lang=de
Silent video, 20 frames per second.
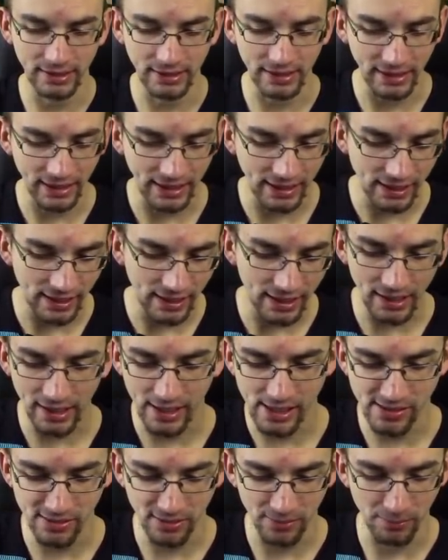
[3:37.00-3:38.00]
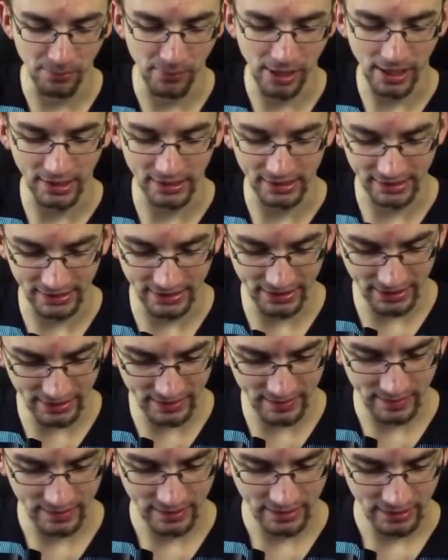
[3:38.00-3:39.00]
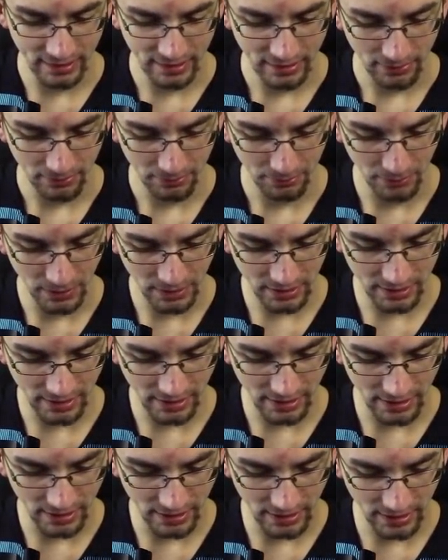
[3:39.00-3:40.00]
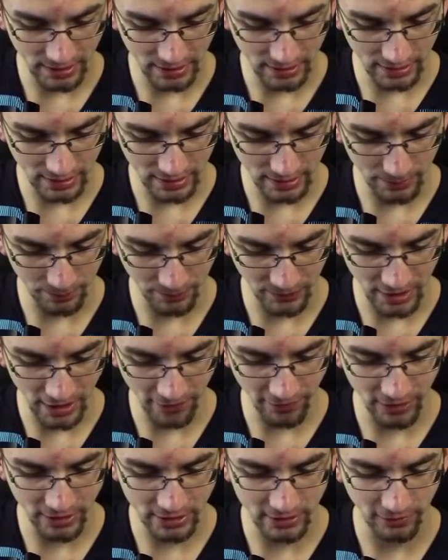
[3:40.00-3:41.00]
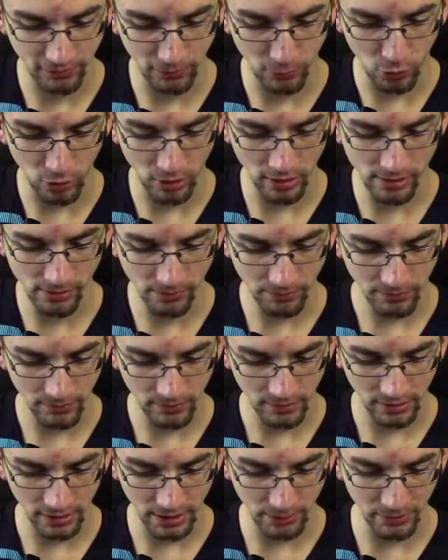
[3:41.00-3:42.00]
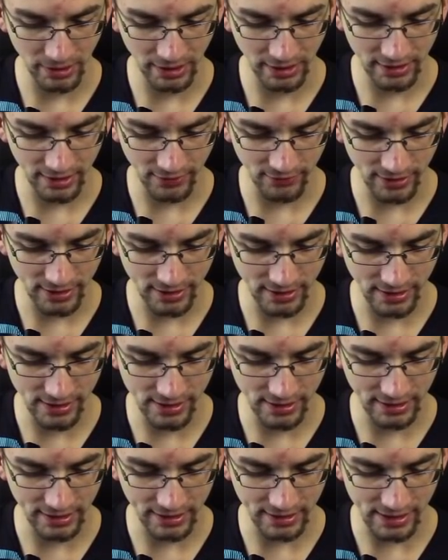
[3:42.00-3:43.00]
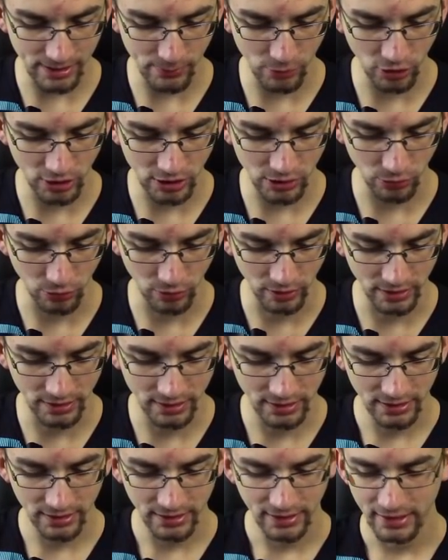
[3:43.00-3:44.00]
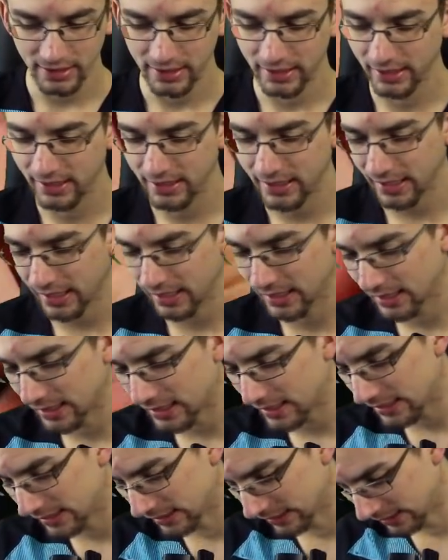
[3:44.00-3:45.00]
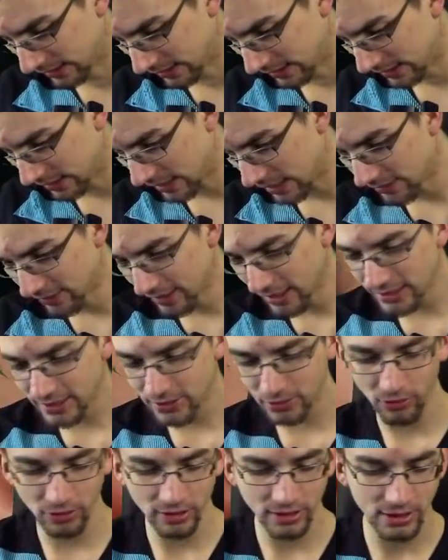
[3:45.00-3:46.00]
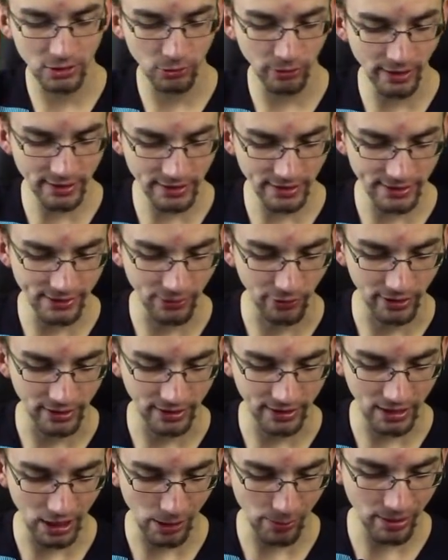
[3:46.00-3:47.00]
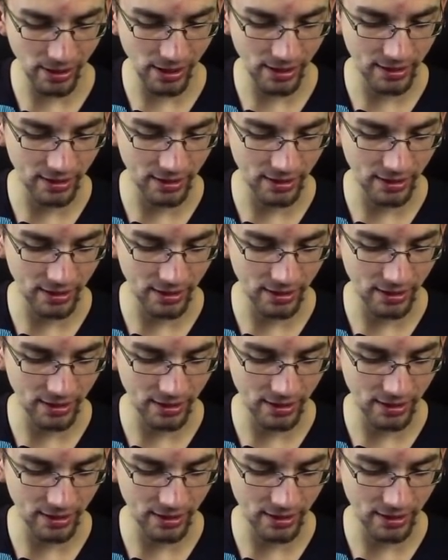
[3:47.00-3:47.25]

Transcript: Real Madrid. Mit der ähm, Defensive Wall, nämlich Cavachal, Ramos und Kayla Navas. Und so ist es, Leute. Gabriel